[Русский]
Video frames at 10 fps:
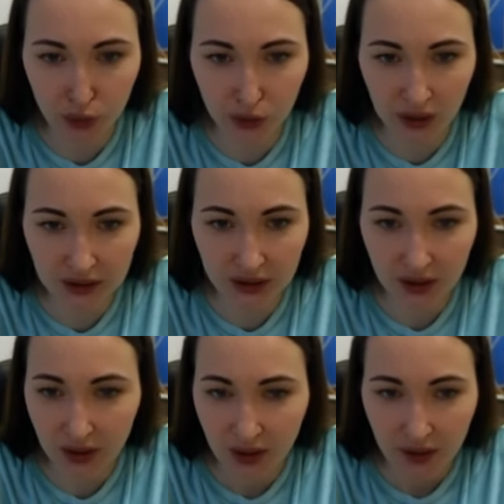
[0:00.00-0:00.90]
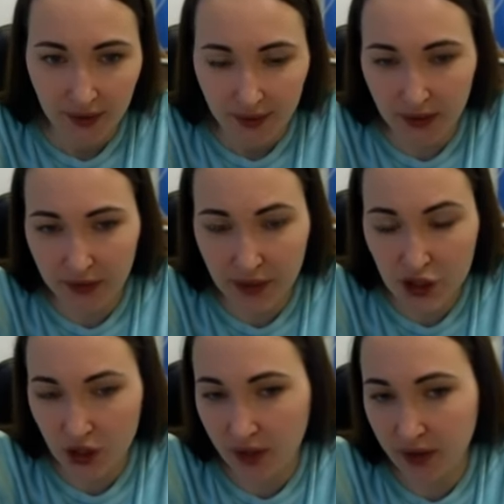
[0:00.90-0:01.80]
у нас два
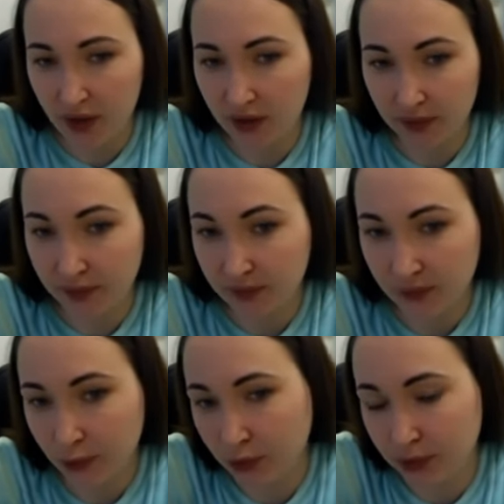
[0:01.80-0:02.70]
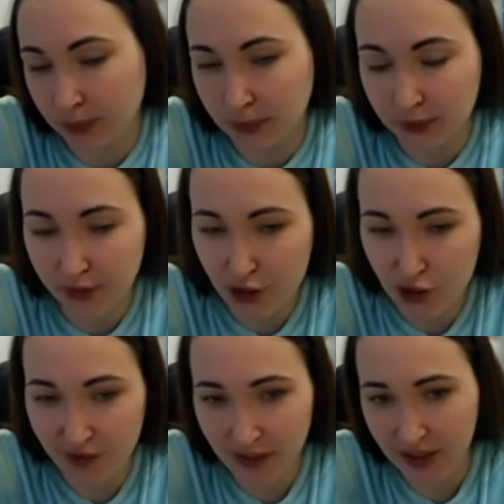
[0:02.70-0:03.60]
человека – ну, два
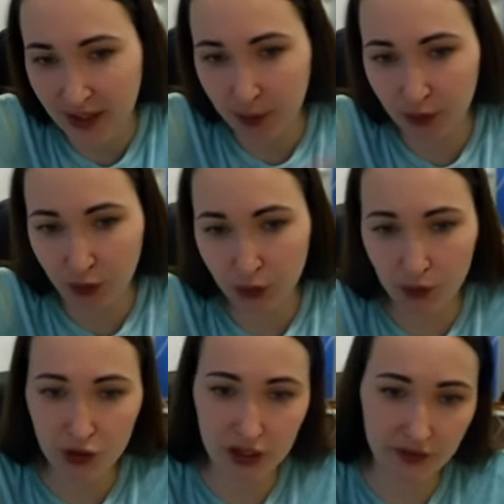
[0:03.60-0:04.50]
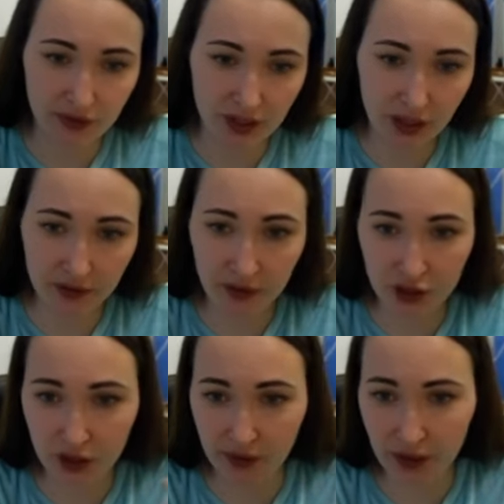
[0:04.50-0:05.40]
человека, я имею в виду для участия в торгах, два
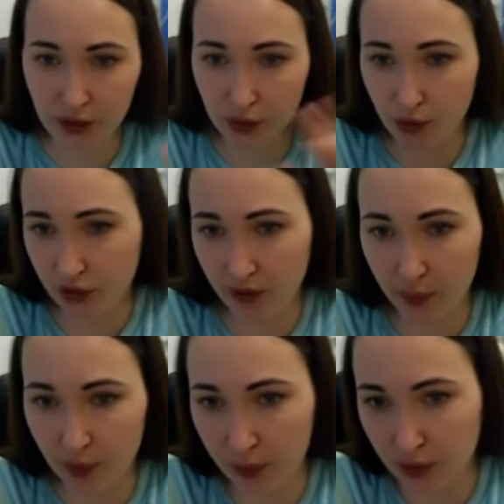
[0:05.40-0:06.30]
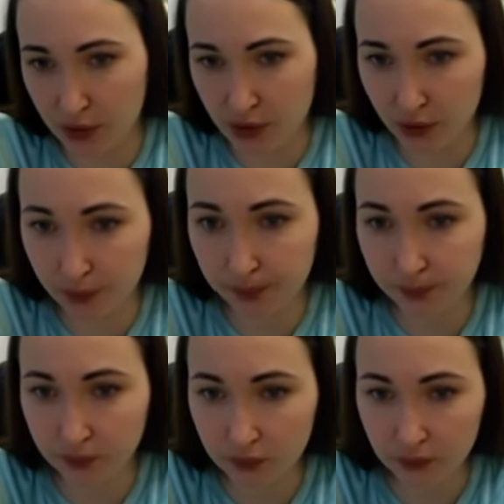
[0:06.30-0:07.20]
человека искусственно поднимают цену.
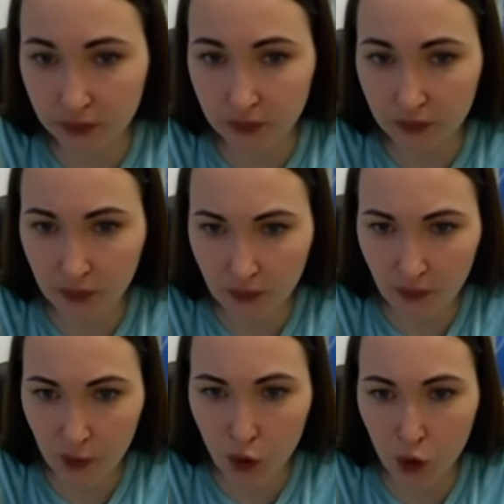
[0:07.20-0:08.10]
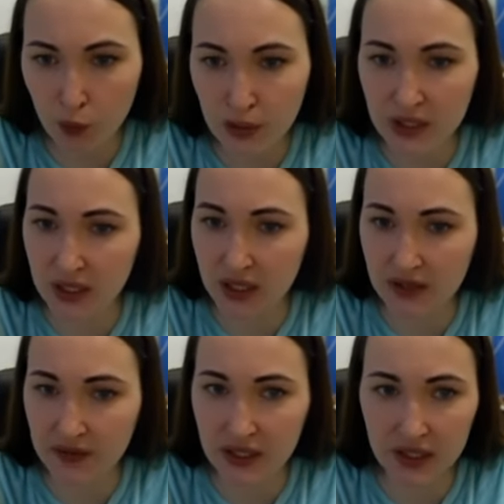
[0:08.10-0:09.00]
Комплексное
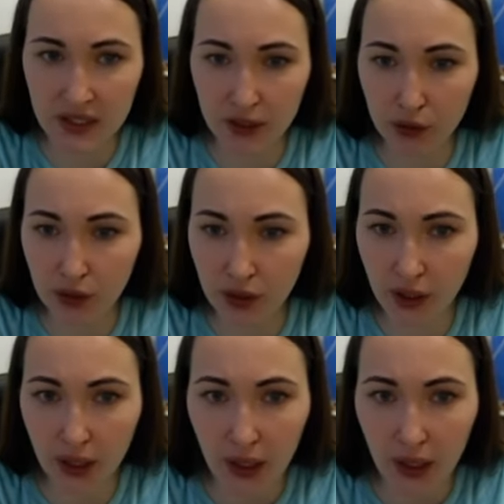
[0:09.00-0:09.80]
развитие территории,